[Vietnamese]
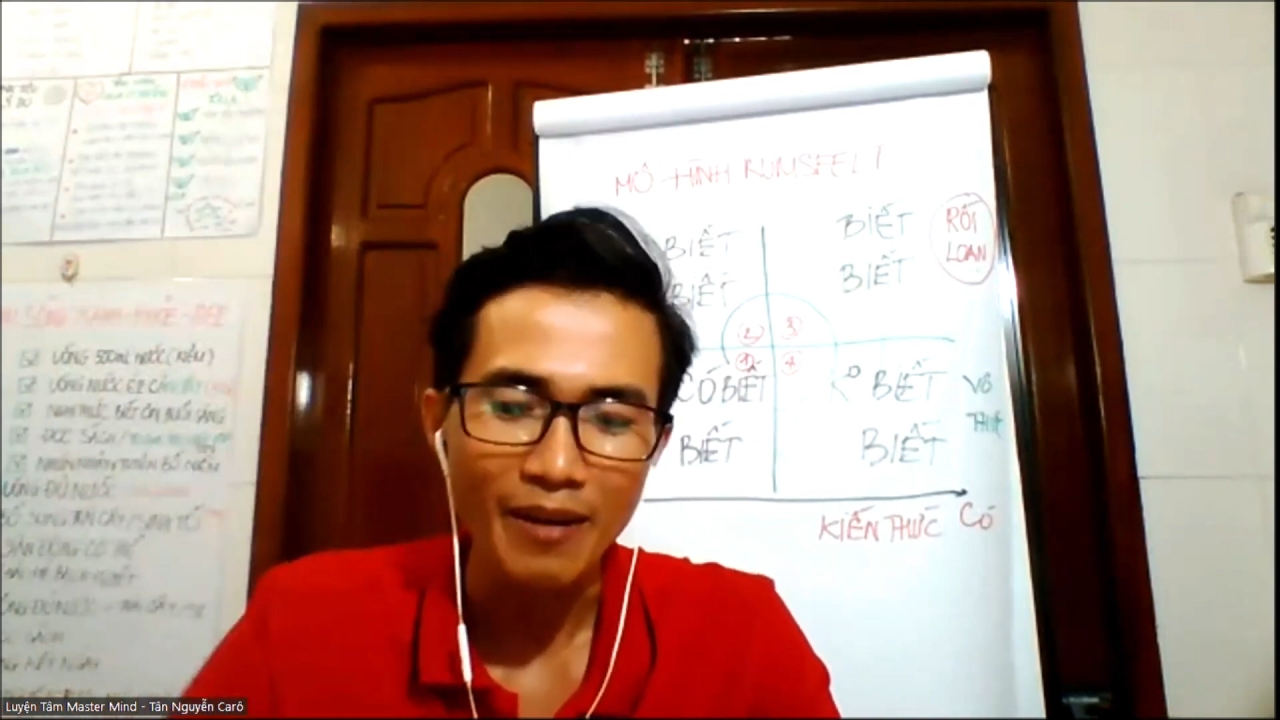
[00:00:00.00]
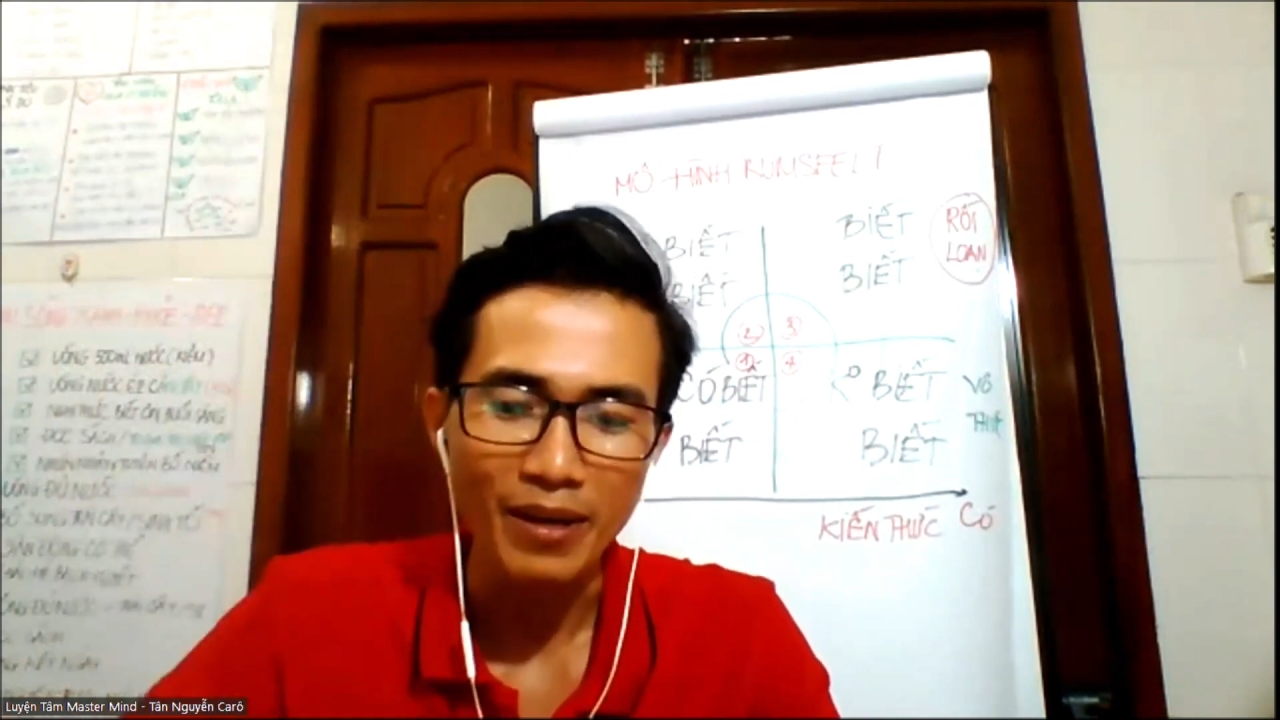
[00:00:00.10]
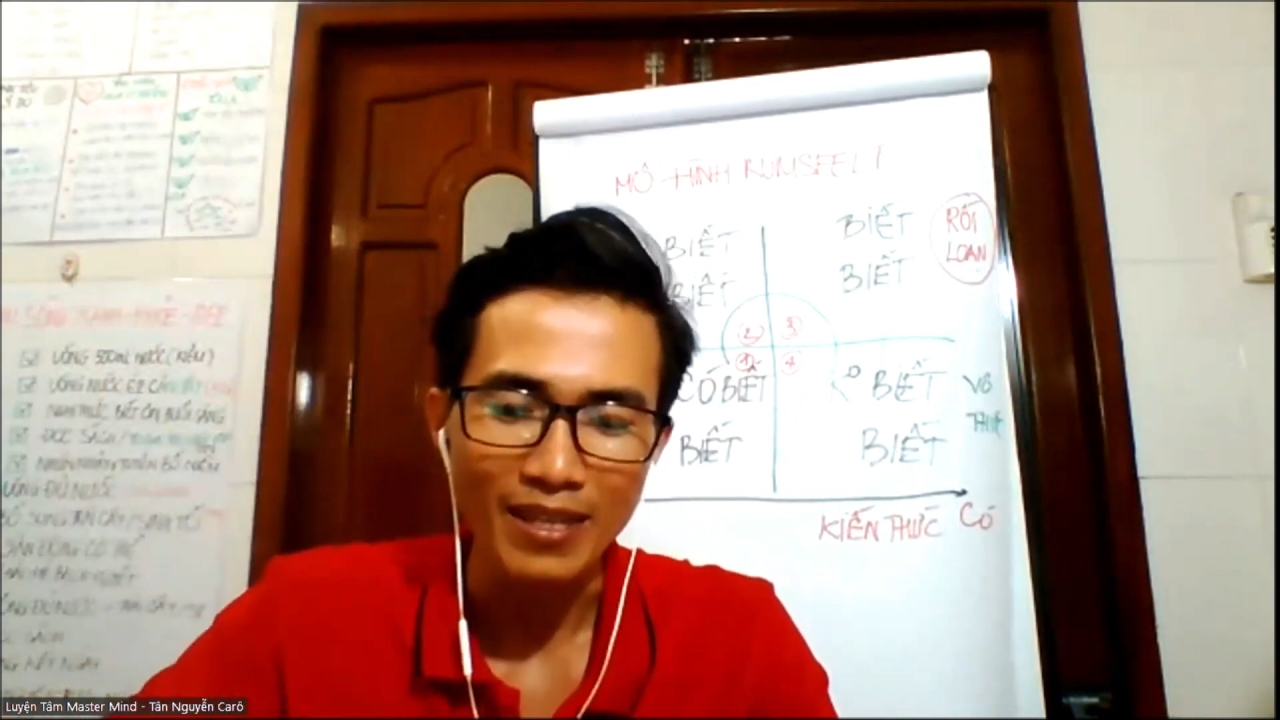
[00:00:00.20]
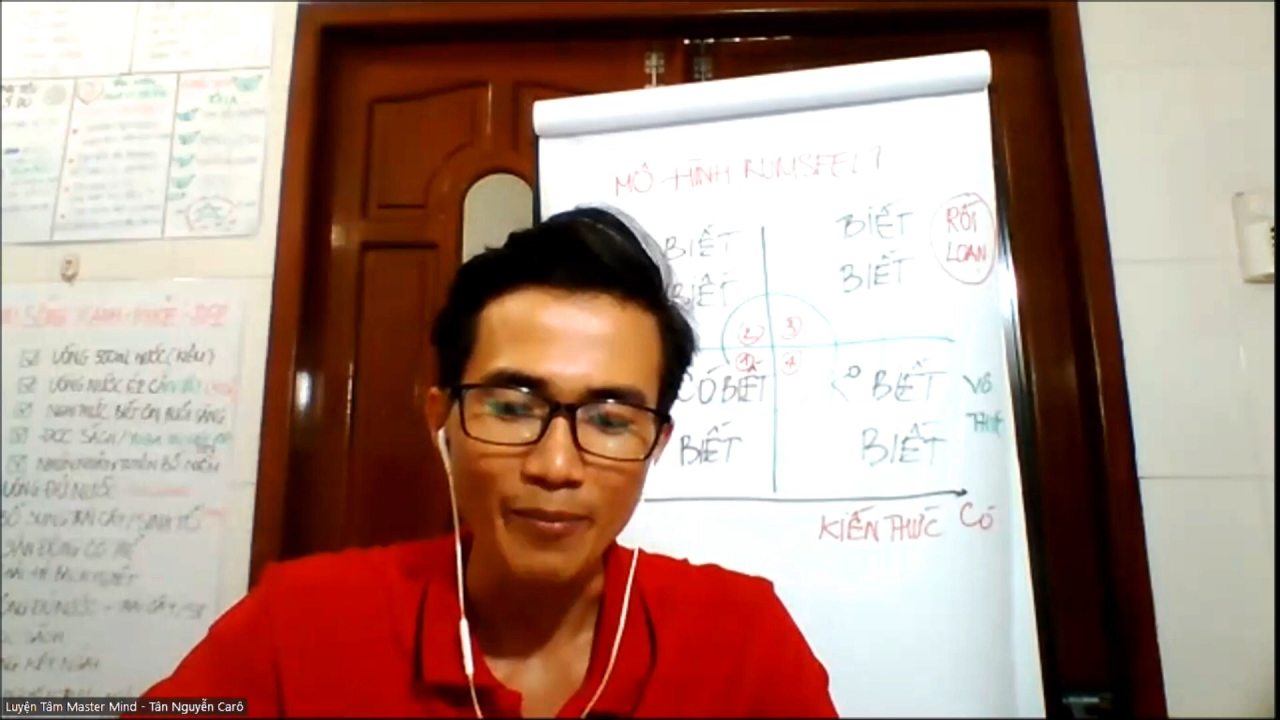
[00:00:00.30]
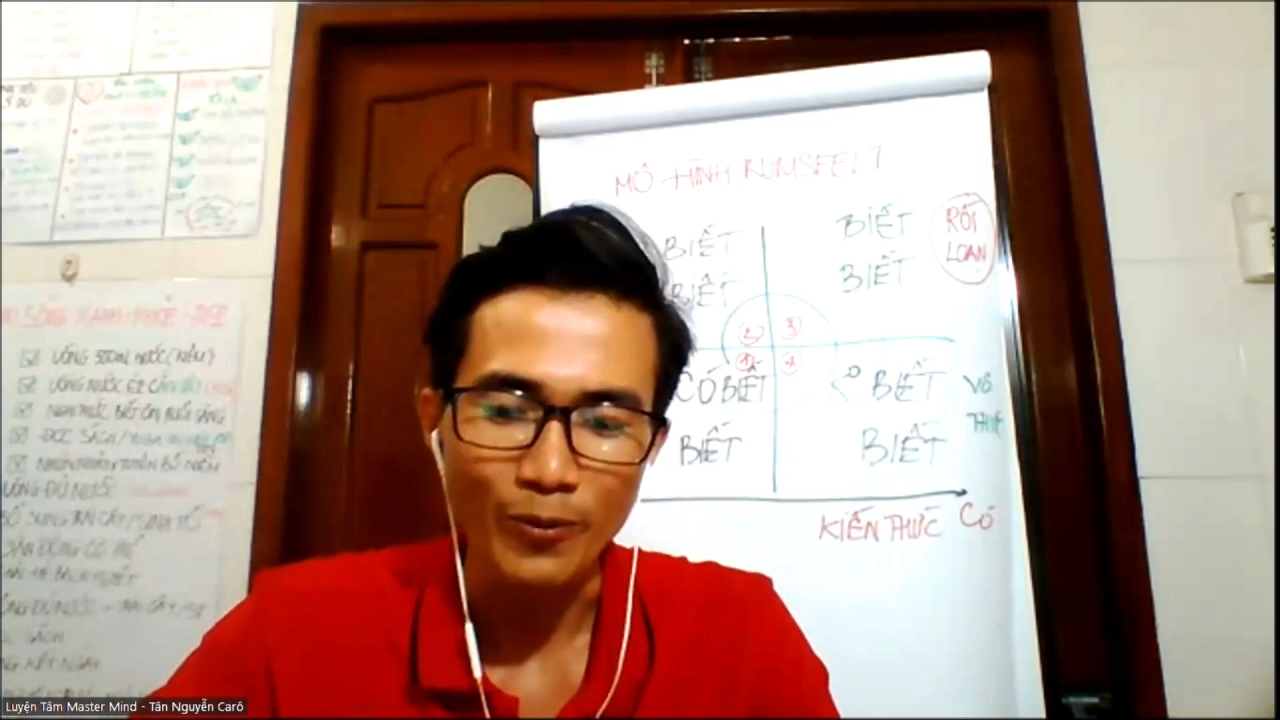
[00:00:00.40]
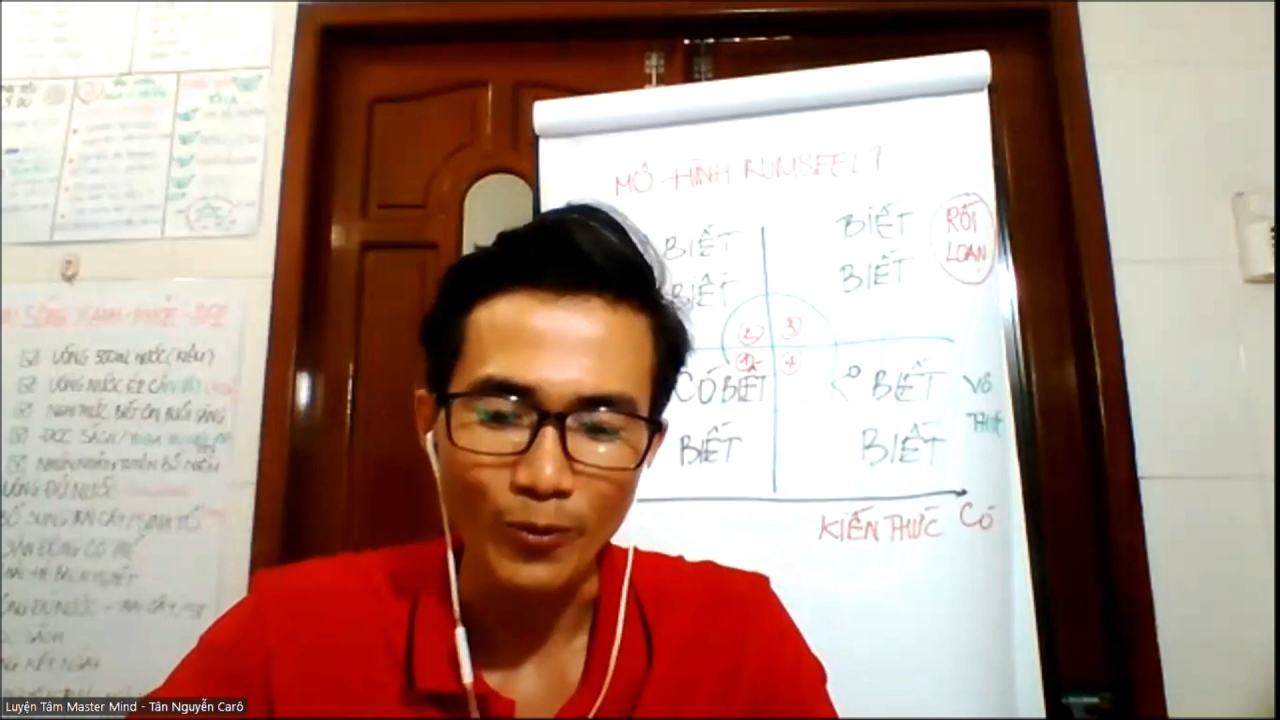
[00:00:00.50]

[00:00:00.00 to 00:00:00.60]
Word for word: là bài tập